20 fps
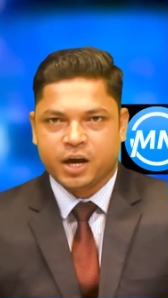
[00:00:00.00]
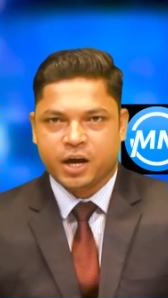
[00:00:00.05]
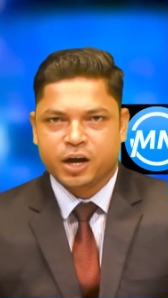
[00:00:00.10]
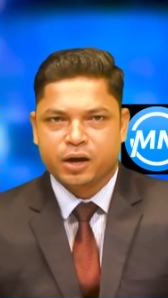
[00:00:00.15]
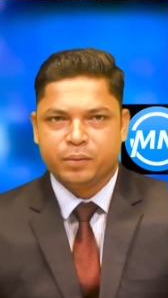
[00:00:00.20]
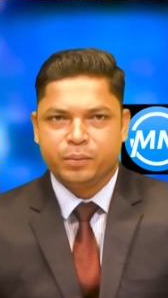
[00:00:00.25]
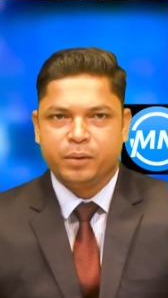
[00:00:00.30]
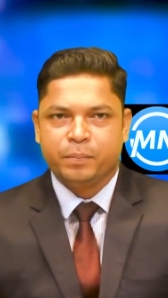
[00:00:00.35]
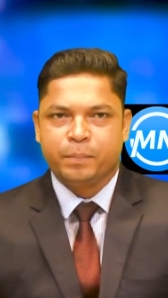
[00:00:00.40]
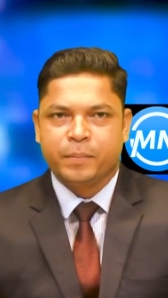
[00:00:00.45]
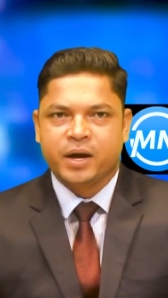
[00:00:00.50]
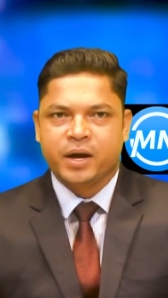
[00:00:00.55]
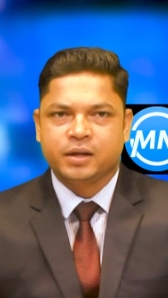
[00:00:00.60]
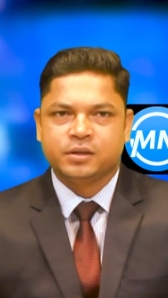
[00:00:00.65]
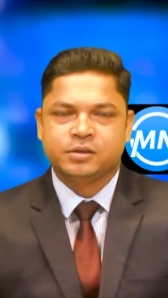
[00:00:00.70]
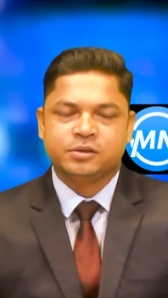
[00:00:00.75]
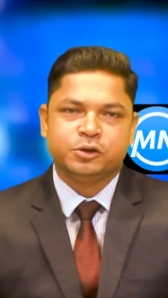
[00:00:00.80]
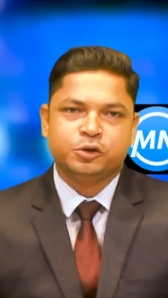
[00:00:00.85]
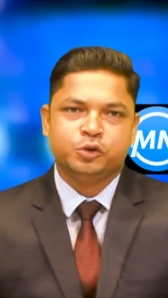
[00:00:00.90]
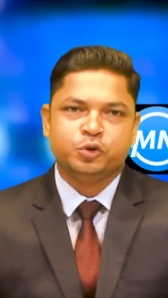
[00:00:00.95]
আগামী
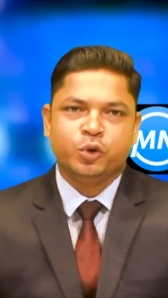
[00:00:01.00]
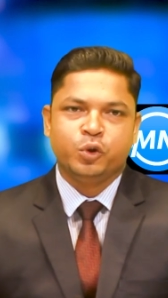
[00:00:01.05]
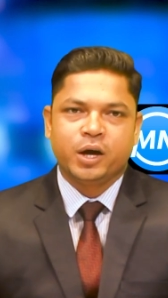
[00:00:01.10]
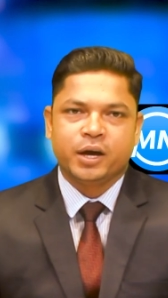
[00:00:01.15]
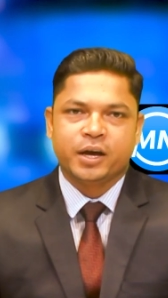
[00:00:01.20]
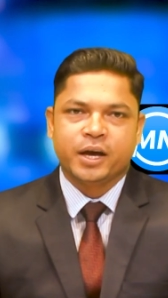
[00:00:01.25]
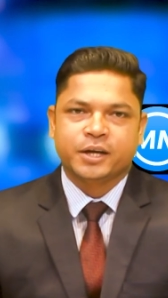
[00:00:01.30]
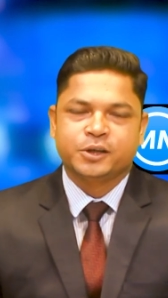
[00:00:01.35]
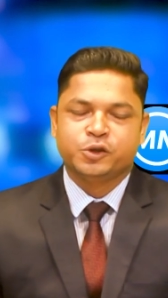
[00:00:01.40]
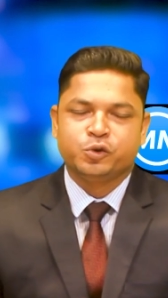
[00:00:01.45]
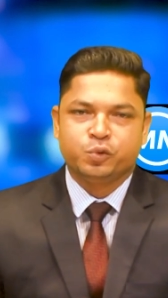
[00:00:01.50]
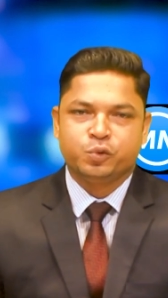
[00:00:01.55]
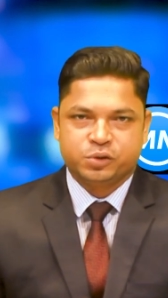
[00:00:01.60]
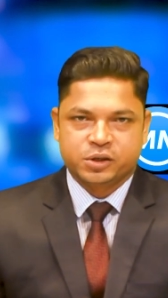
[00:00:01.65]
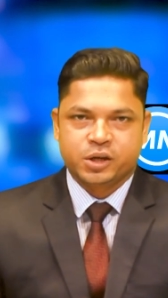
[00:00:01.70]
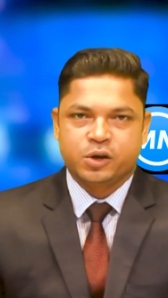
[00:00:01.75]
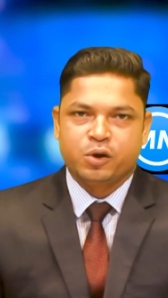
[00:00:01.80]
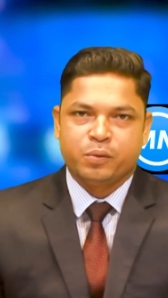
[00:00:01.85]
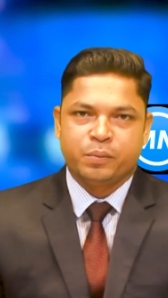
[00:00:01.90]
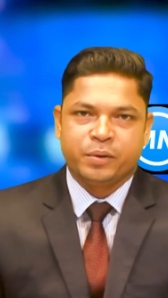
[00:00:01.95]
পাঁচ জুলাই একটি
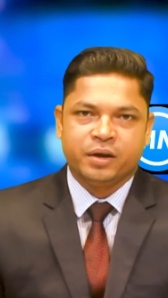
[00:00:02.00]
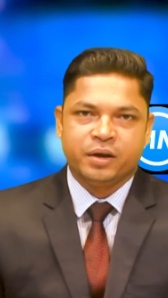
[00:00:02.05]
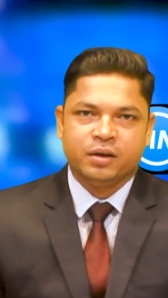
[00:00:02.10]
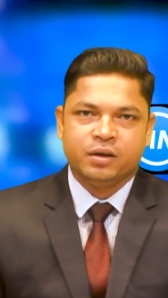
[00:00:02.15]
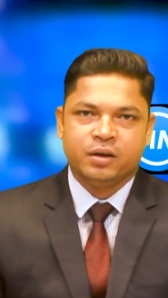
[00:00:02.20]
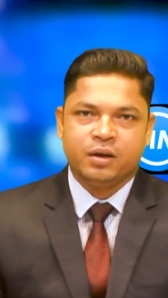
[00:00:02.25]
অনুষ্ঠান হবে